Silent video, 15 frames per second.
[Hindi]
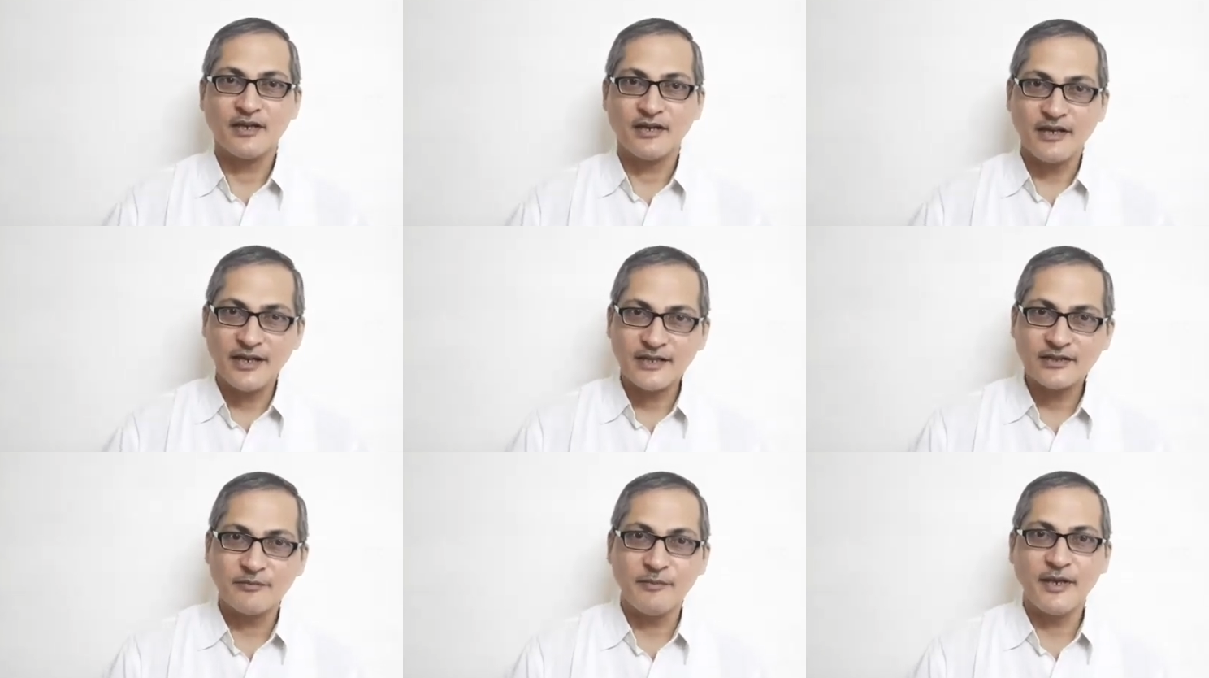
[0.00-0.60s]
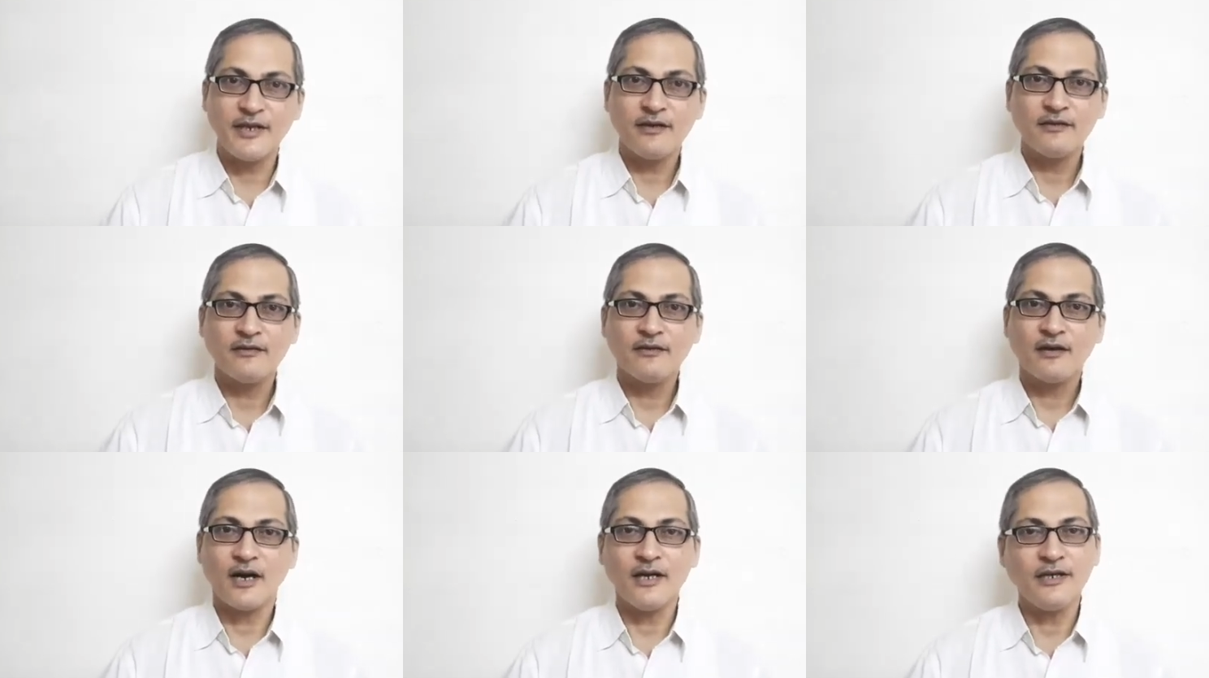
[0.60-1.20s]
रेत में
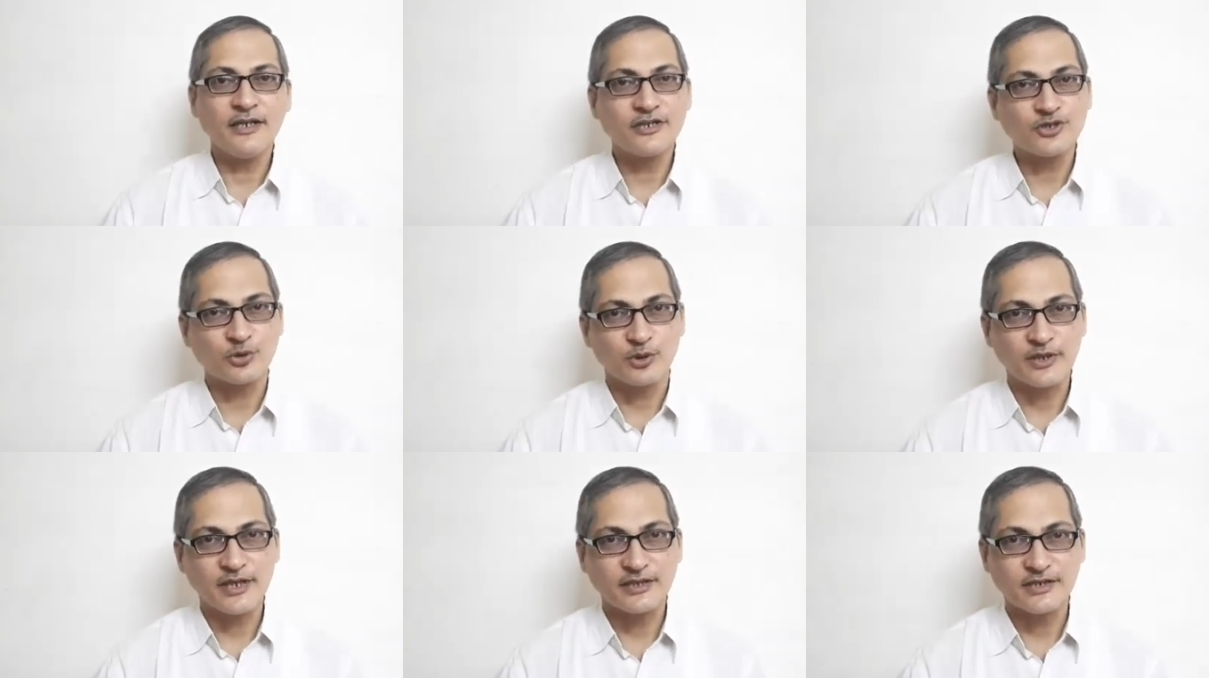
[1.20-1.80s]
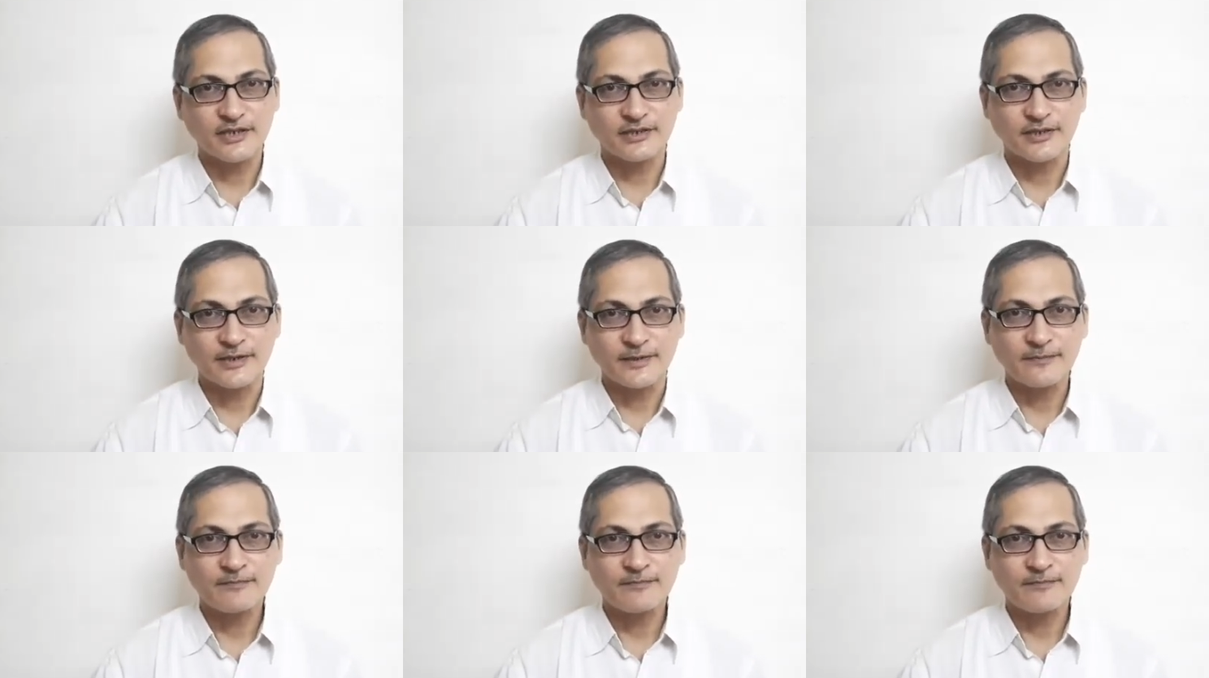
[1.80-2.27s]
अंडे छोड़ के जाती